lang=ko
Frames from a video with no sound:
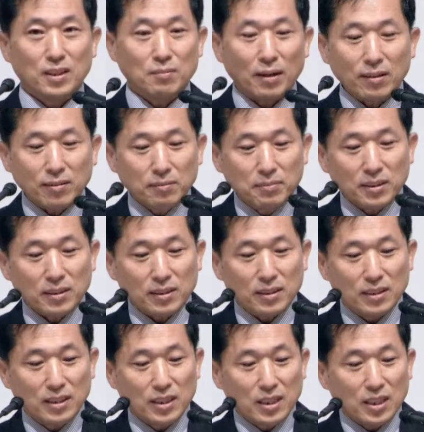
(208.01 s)
이
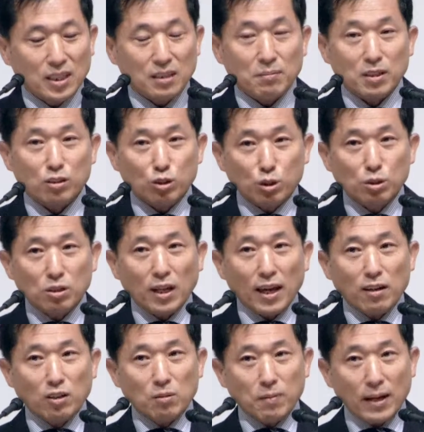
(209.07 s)
말씀은 이미
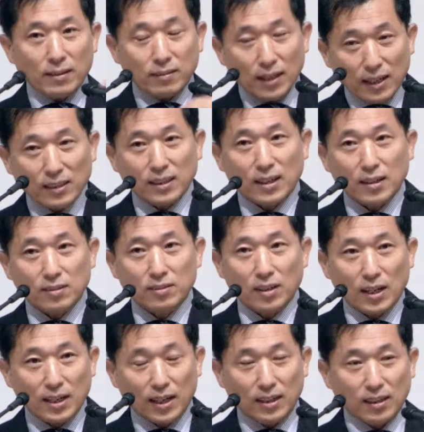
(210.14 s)
출애굽한
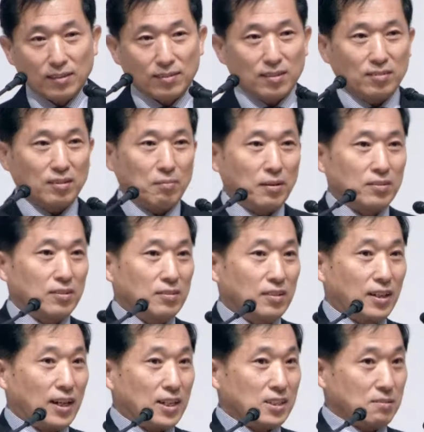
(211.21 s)
상태에서 하나님께서 이스라엘
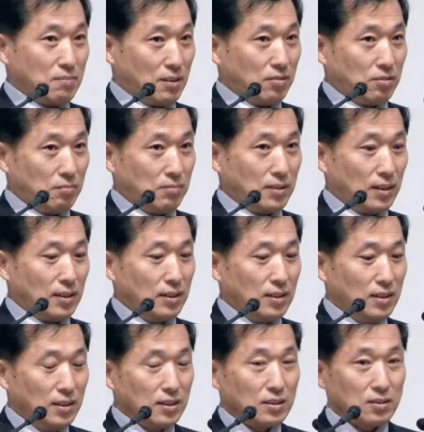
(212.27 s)
백성들에게 하신 말씀입니다.
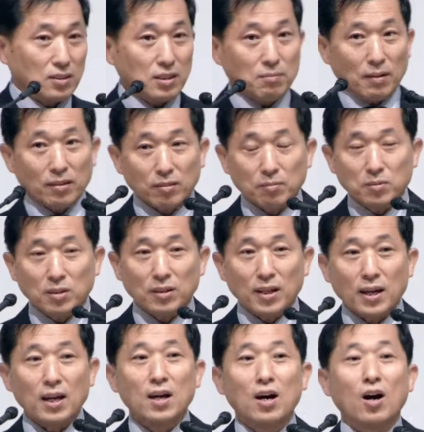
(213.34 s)
그리고 이 말씀
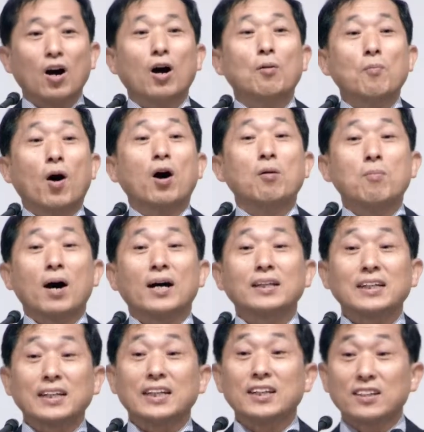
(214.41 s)
전에
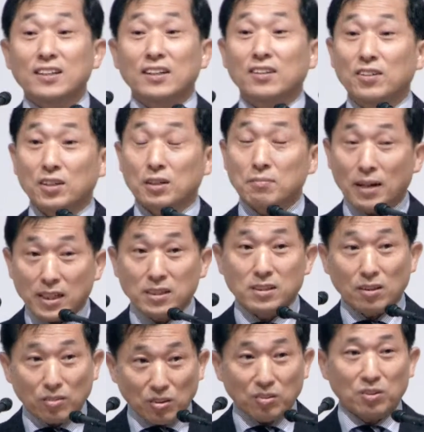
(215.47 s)
어마어마한 일이 일어난 거 여러분
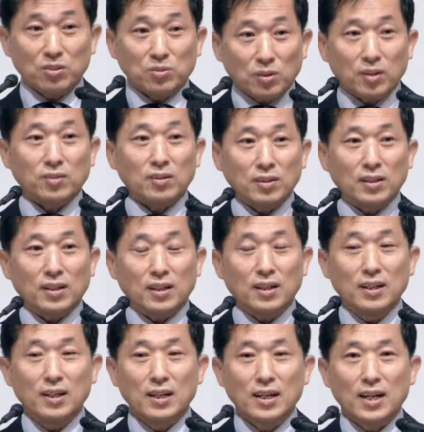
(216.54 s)
아시죠? 성경을 통해서
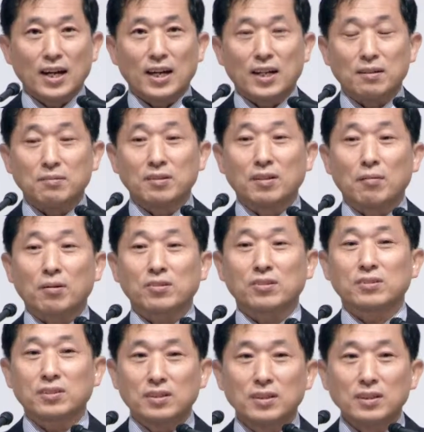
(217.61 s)
예. 하나님 이스라엘
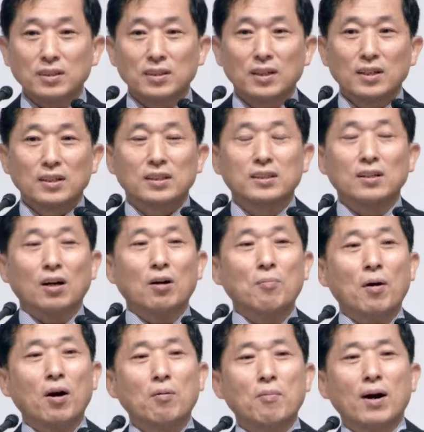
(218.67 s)
백성들을 그
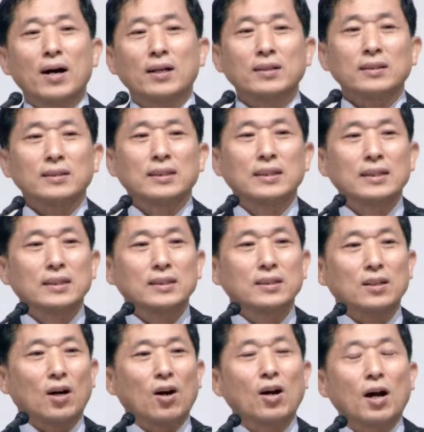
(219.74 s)
어마어마한
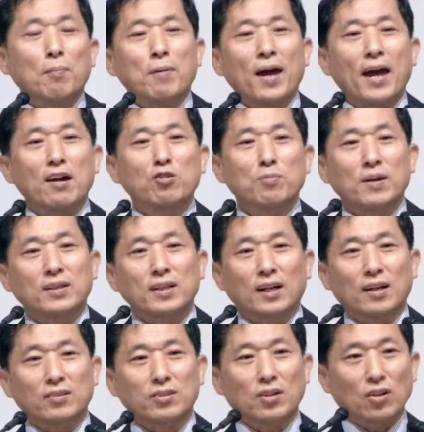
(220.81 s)
그 억압의 애굽의
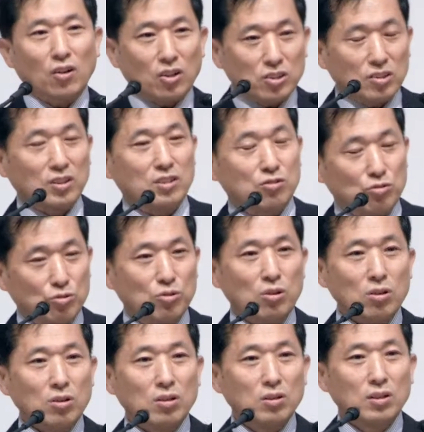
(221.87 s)
땅에서 꺼져내
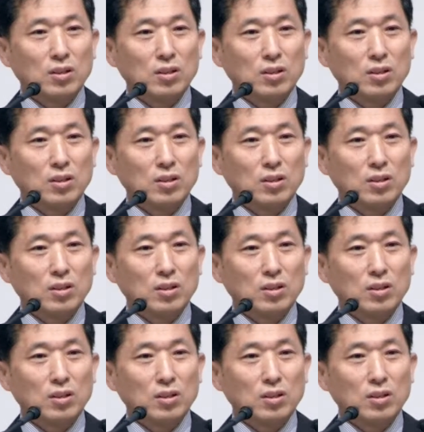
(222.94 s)
주고